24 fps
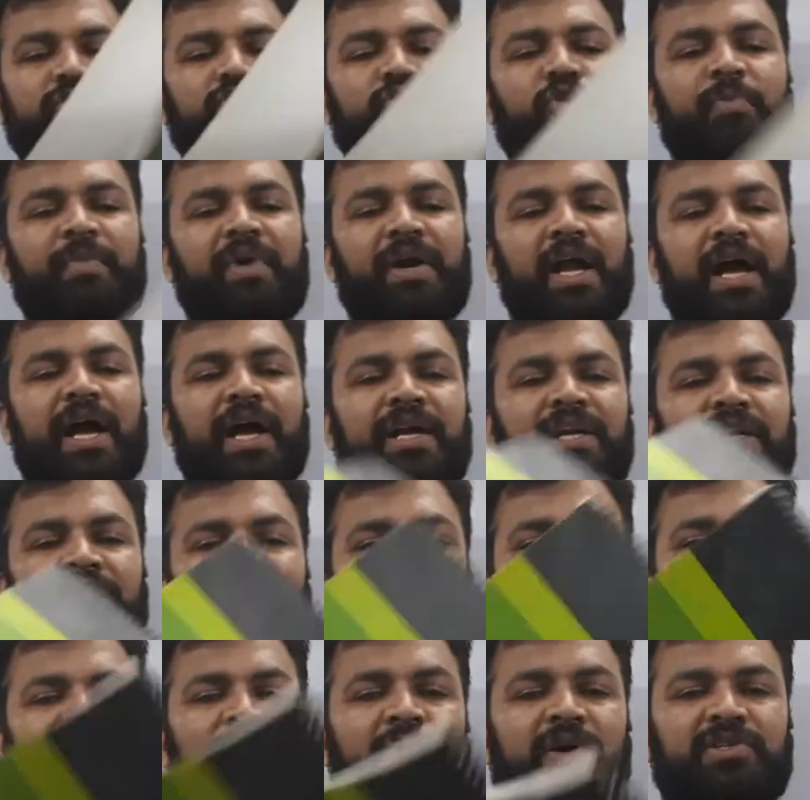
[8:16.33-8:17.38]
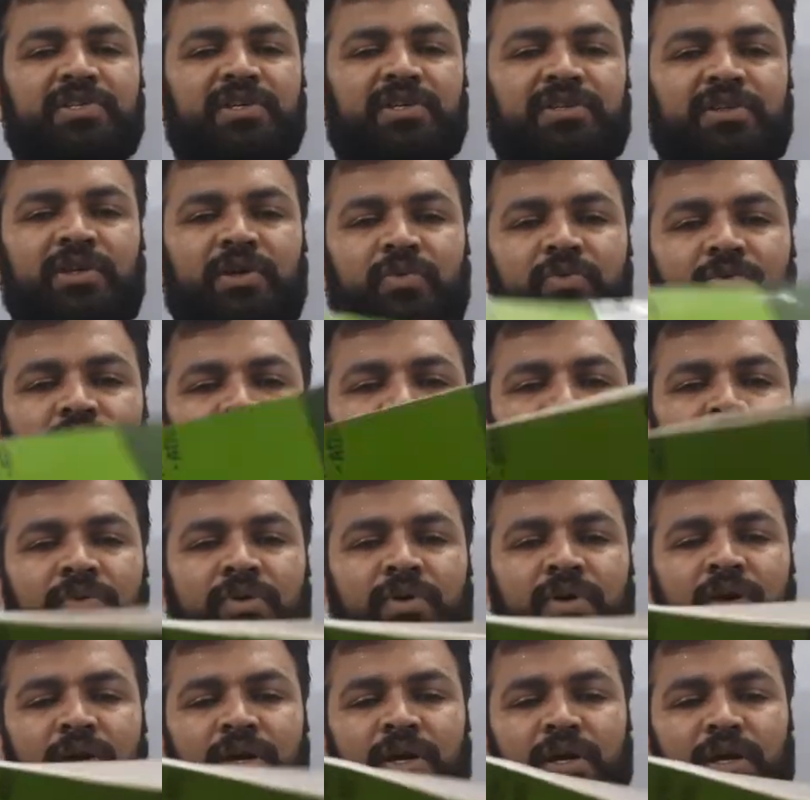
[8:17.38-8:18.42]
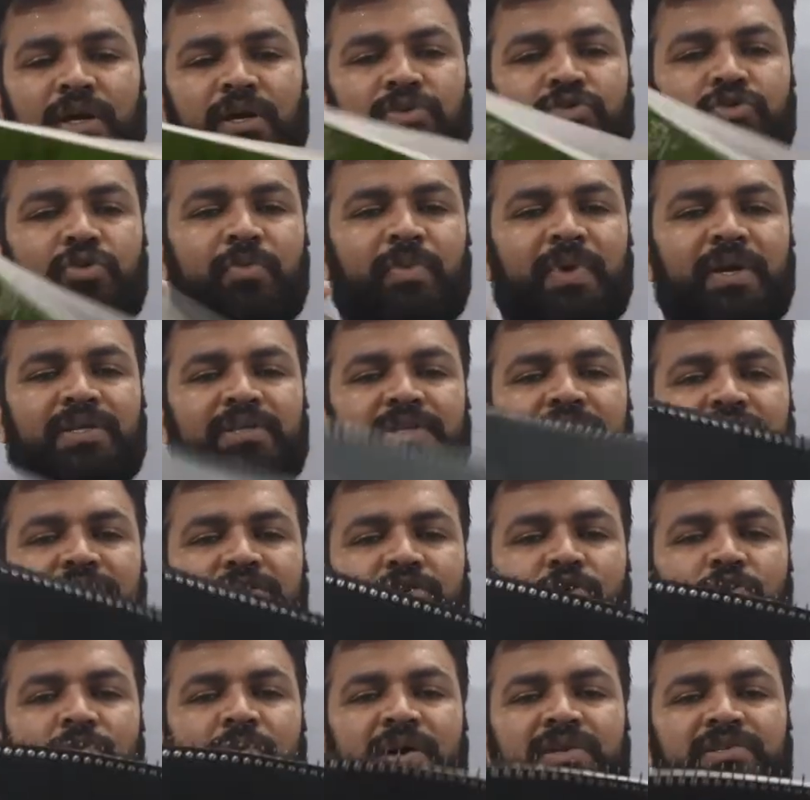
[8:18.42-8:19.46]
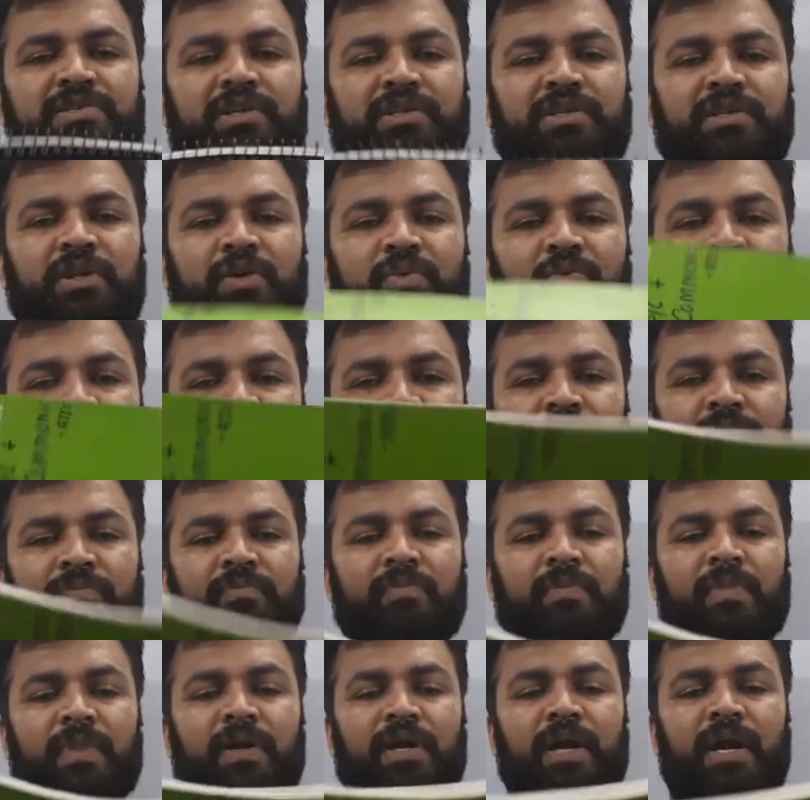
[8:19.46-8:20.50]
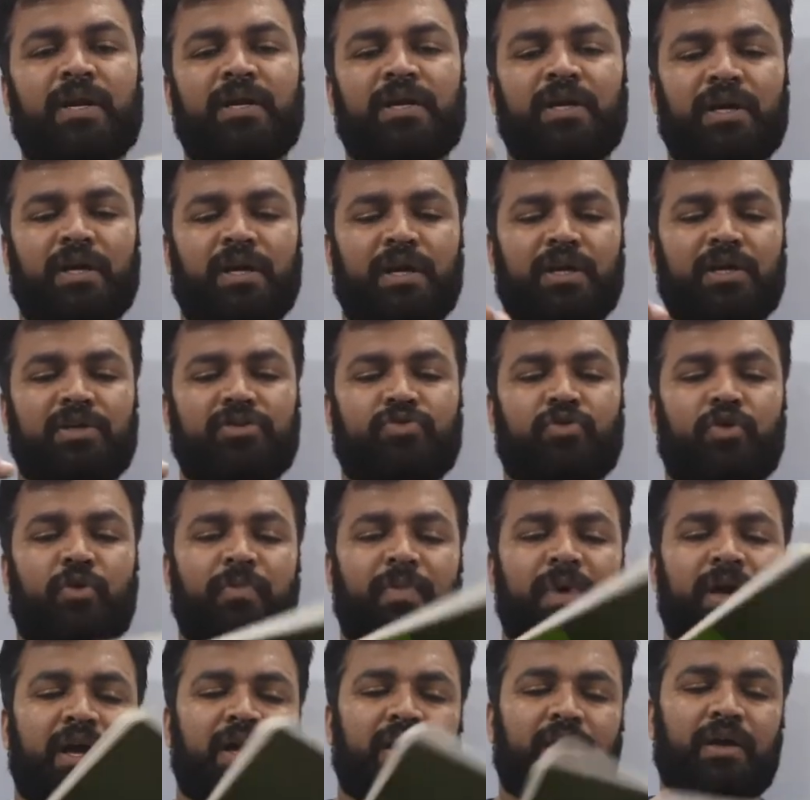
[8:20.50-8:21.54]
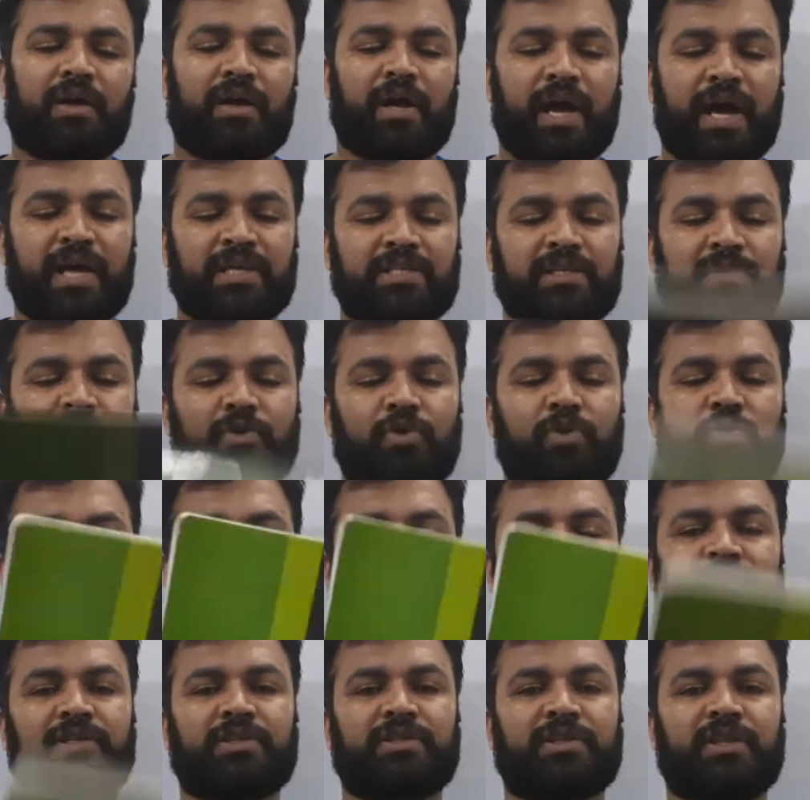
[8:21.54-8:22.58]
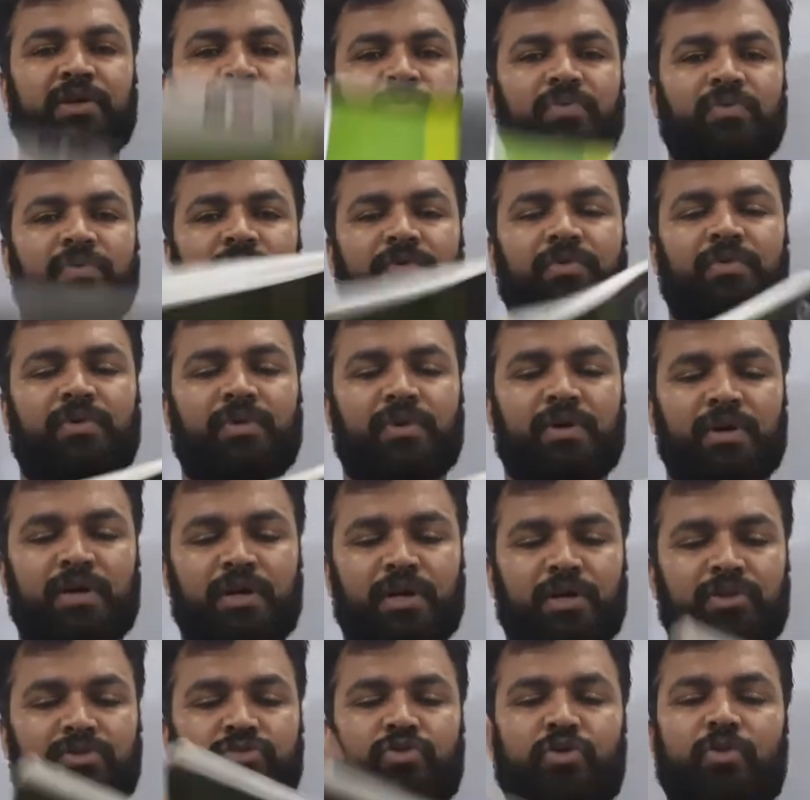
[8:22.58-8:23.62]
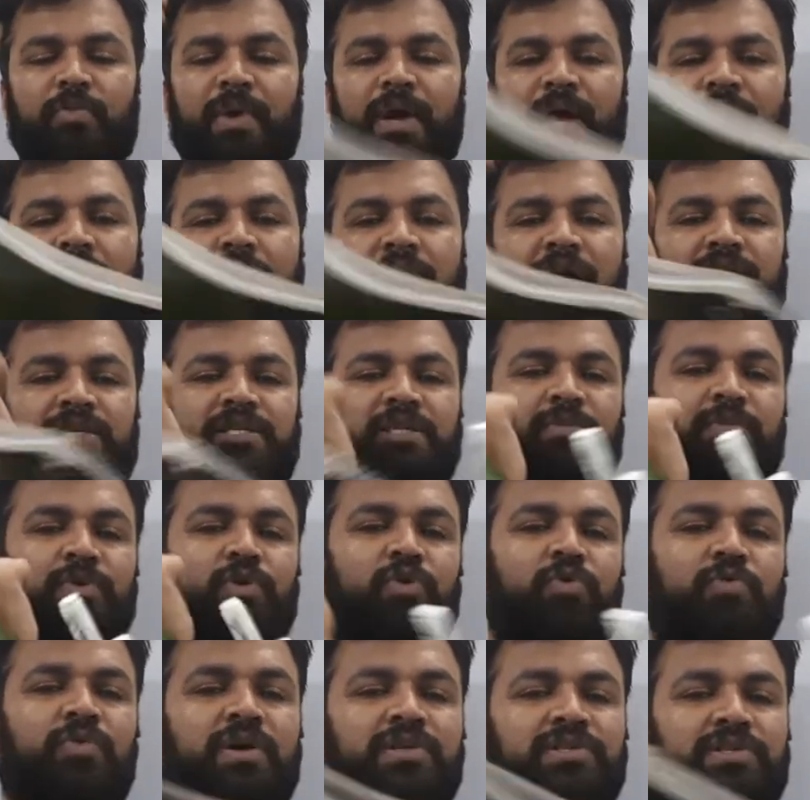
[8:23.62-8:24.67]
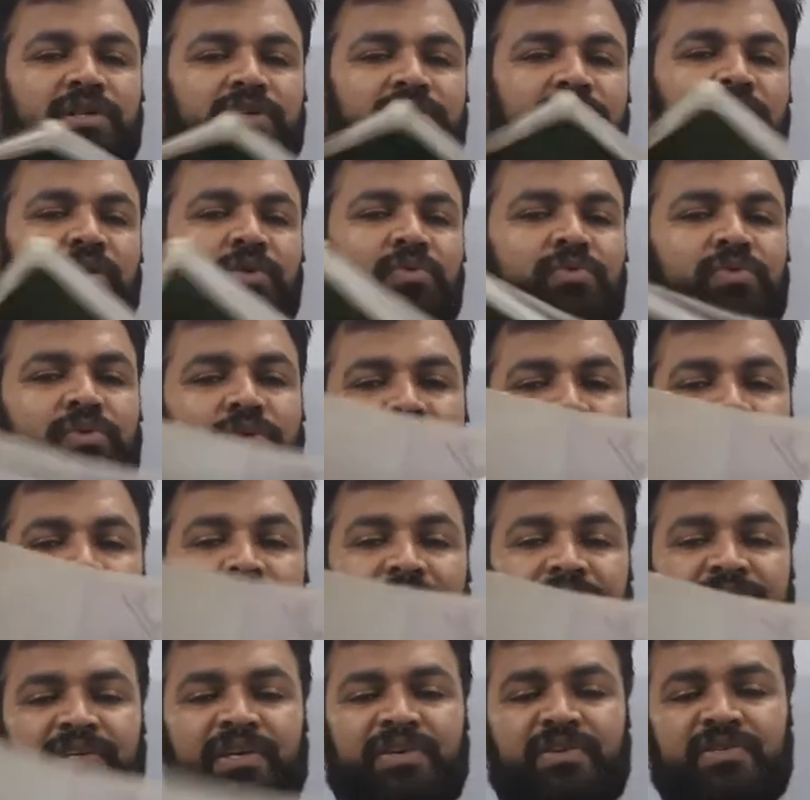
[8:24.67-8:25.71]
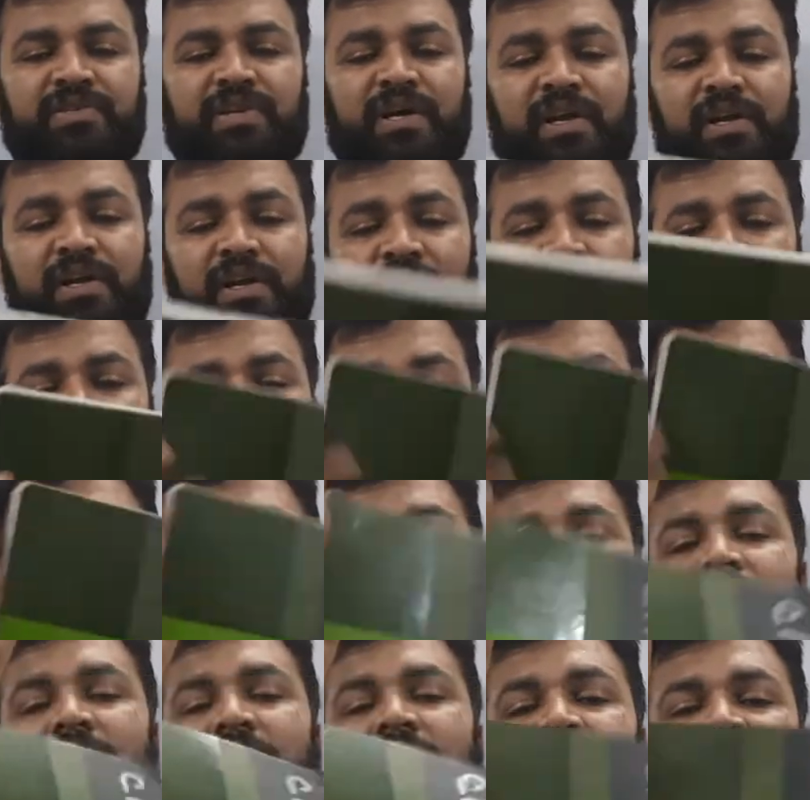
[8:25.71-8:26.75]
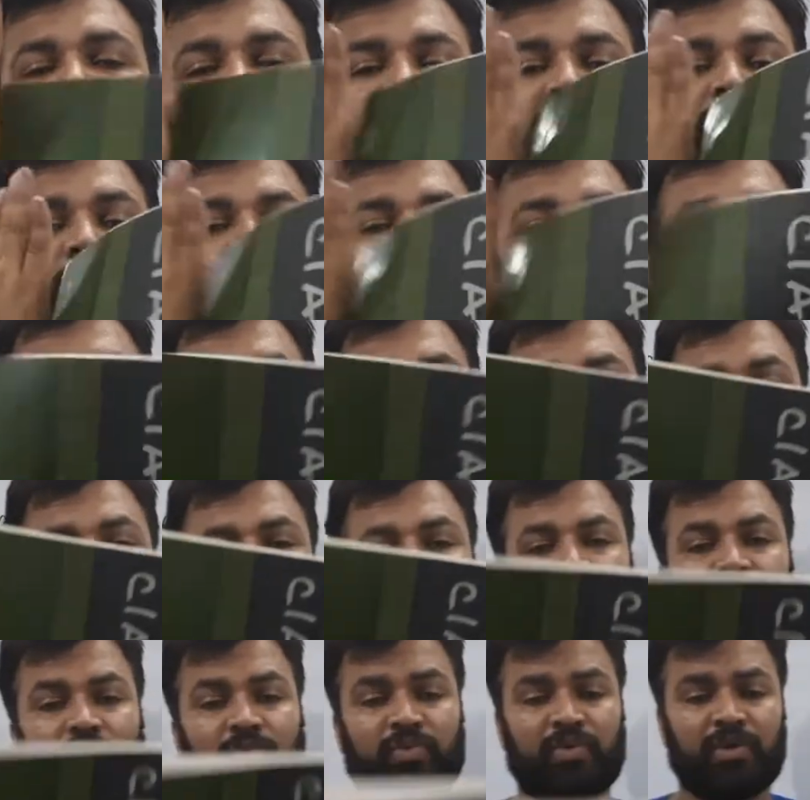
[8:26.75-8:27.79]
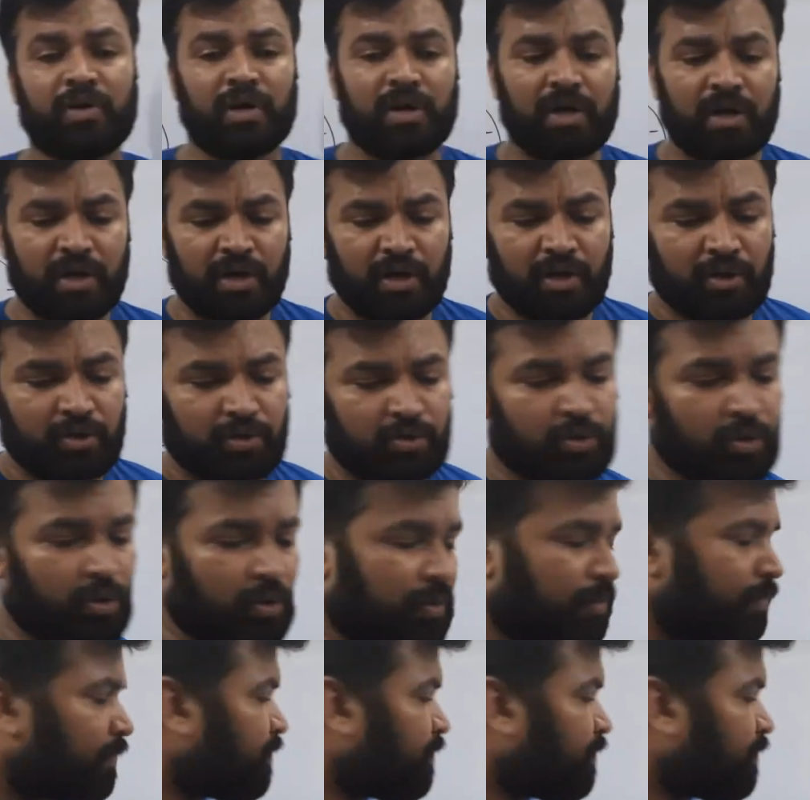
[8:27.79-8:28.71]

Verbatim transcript: इसको मैं डायगनली घुमा सकता हूँ इसको मैं इस तरह से घुमा सकता हूँ राइट इसको मैं ऐसे भी घुमा सकता हूँ इसको मैं ऐसे भी घुमा सकता हूँ एक्सेस डाल के इसको मैं ऐसे भी घुमा सकता हूँ तो